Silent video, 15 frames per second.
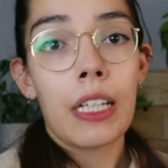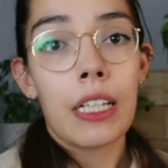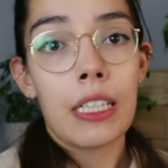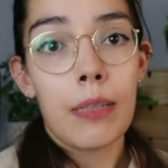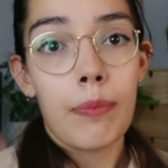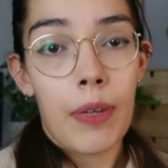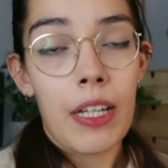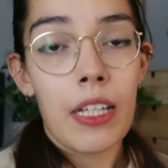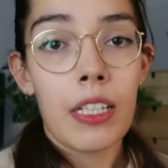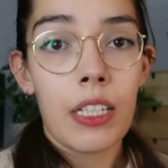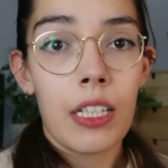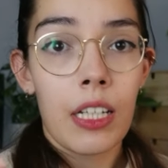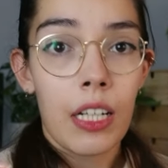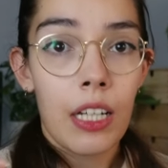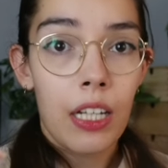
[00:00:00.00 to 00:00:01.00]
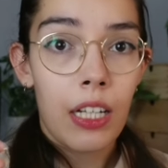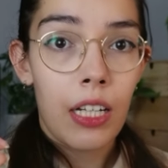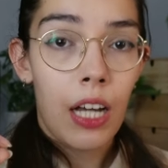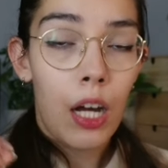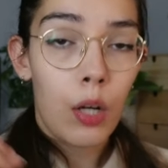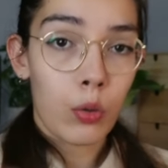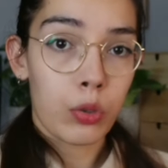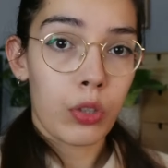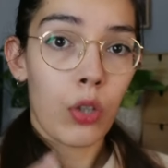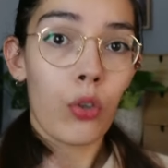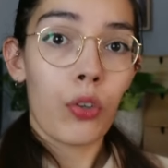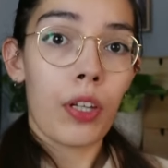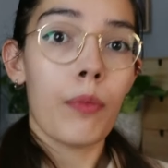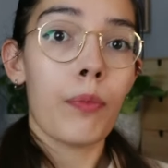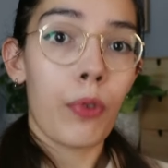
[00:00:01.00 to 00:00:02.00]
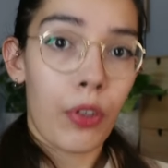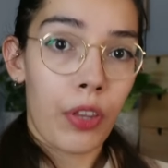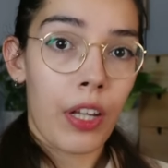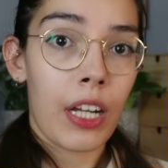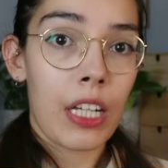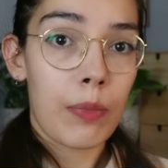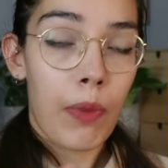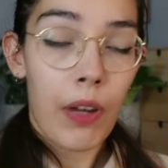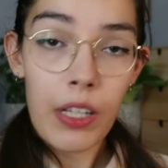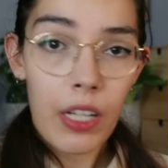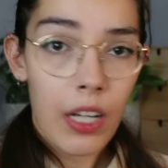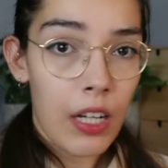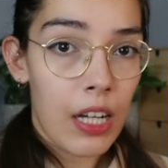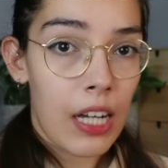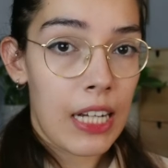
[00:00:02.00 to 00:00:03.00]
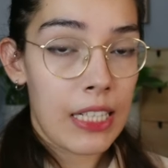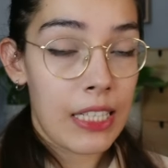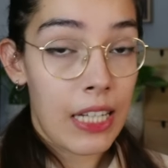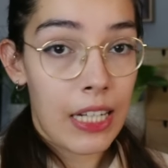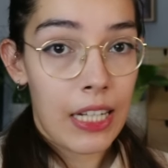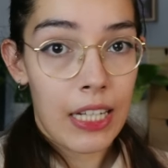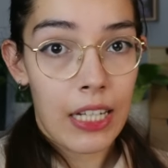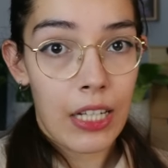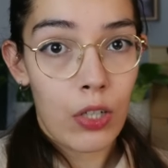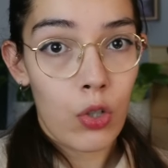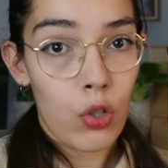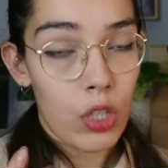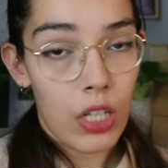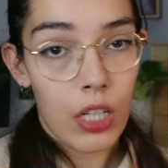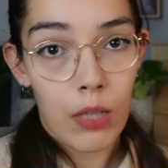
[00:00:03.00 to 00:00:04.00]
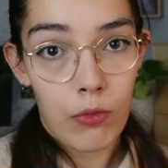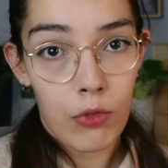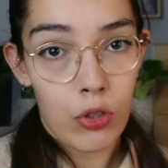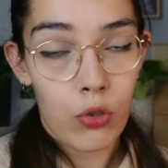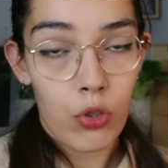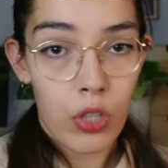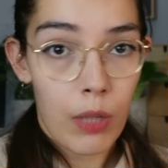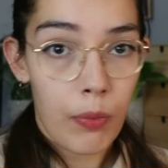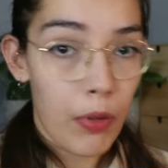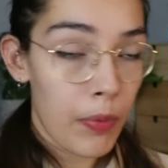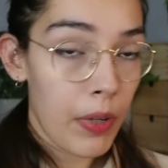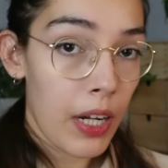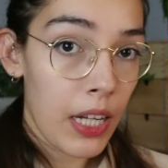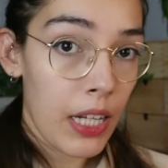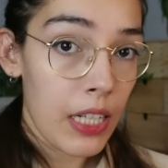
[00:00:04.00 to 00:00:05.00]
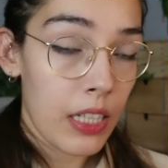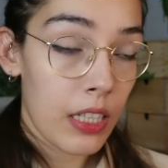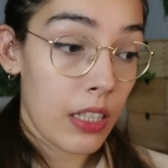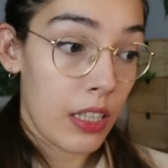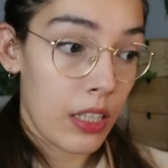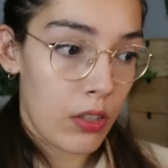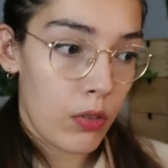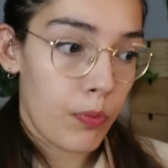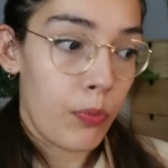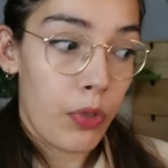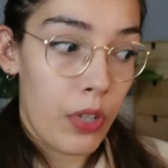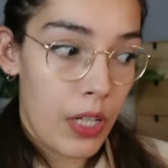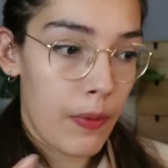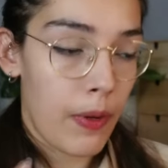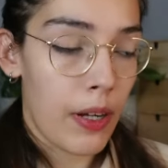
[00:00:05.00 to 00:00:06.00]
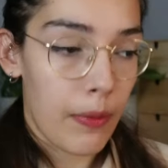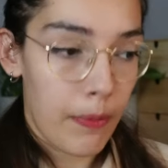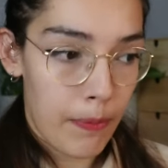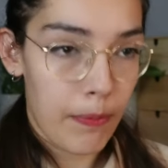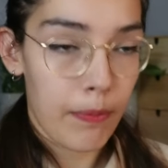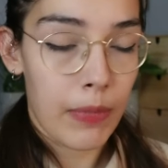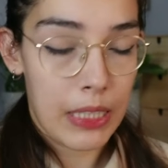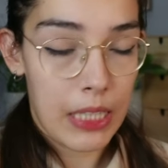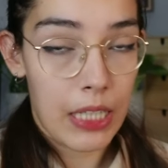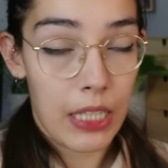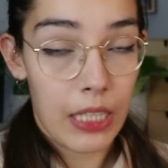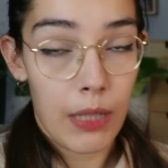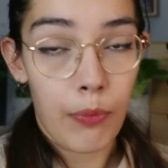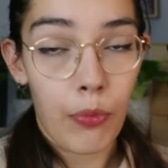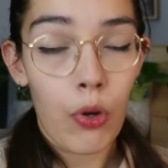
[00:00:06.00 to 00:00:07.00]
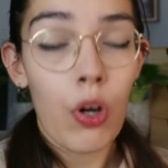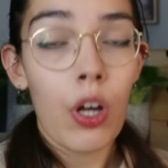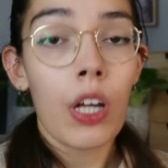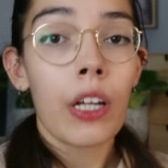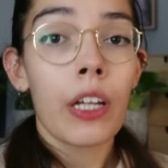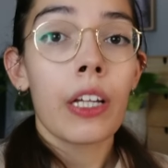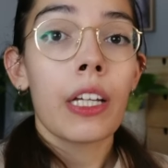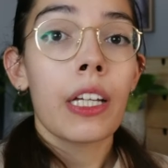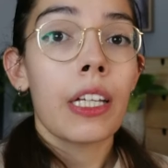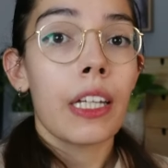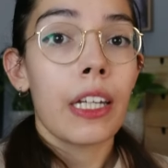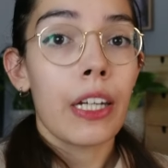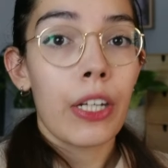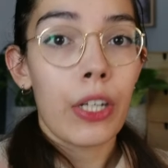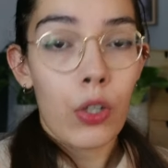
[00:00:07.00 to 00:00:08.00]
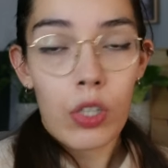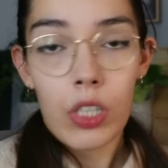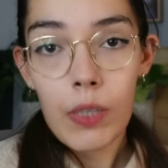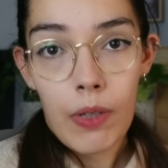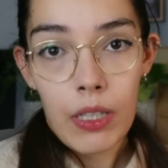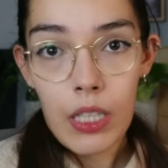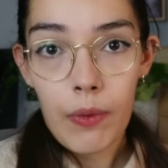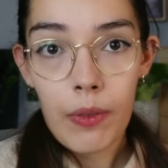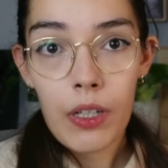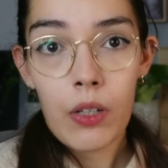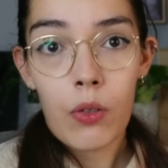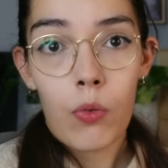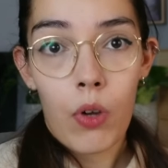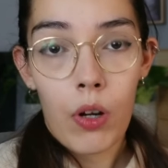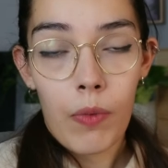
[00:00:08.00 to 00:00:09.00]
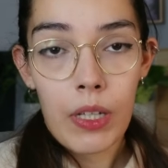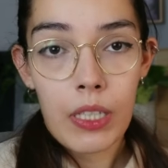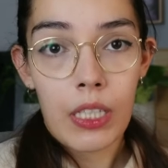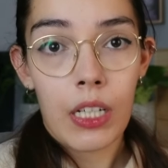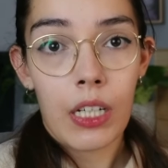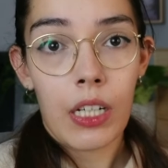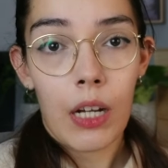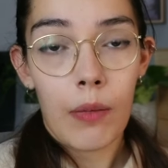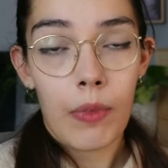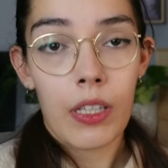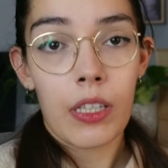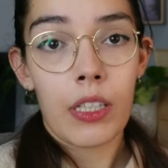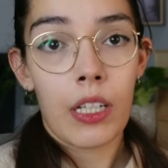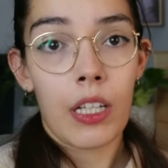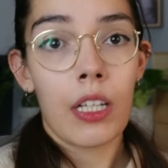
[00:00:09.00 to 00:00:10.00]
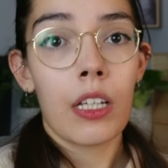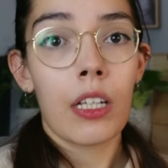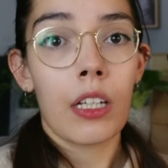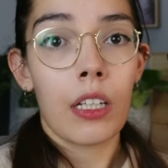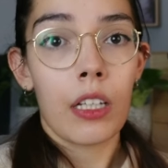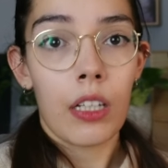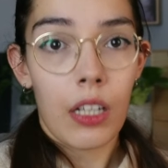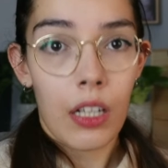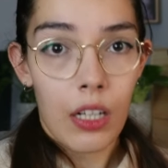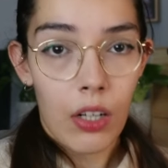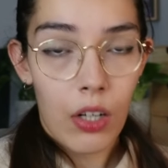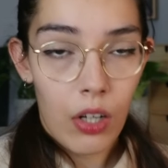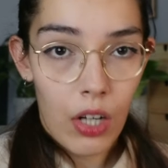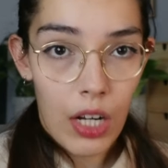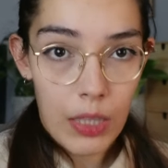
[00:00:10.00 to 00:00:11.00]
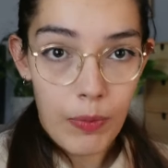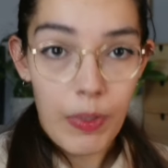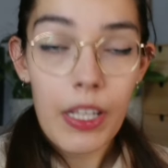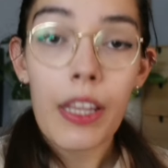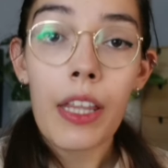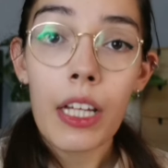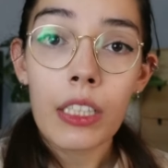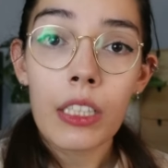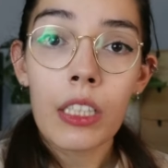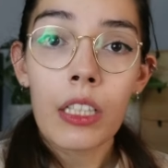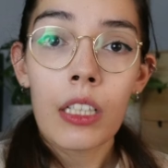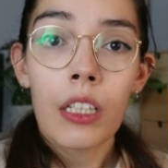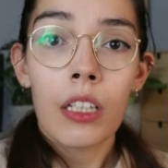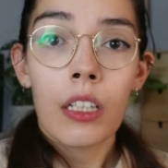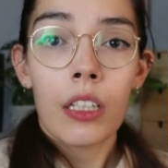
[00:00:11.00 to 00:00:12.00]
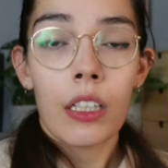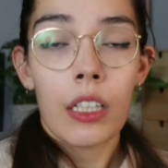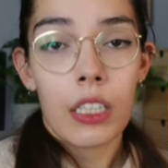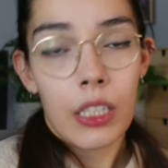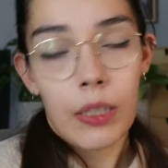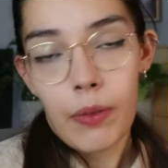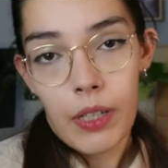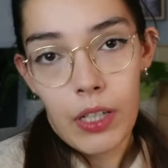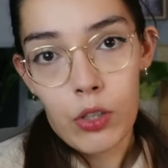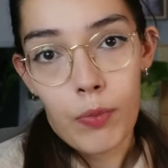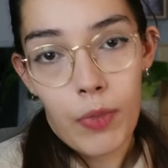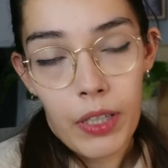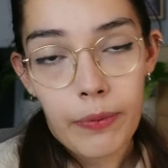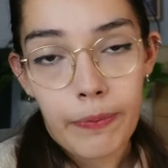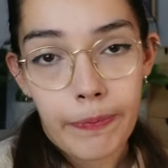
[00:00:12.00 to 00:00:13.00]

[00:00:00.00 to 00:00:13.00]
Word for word: que sepáis que ajustado 100% a España, hasta que no saquemos nuestra propia ley, que eso puede llevar bastante tiempo, no se va a saber cuál va a ser realmente las medidas que se van a tomar.